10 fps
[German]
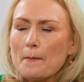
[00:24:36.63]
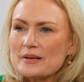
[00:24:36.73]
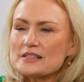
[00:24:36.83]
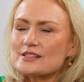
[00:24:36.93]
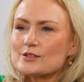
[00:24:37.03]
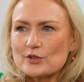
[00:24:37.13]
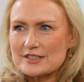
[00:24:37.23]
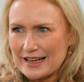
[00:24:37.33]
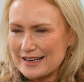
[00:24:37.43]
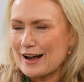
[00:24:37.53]
bis zur
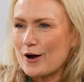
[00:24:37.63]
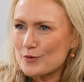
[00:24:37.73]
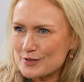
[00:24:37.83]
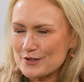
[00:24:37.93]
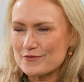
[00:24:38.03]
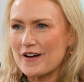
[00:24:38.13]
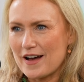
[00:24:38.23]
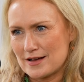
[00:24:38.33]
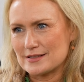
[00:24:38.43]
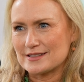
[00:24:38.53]
Decke
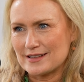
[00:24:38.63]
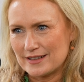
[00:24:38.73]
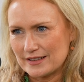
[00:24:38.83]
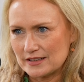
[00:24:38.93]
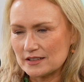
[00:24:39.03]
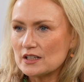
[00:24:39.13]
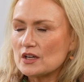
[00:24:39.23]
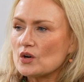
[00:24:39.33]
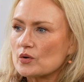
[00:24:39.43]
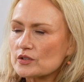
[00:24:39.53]
ausgefahren sein
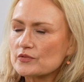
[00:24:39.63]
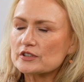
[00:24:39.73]
und ich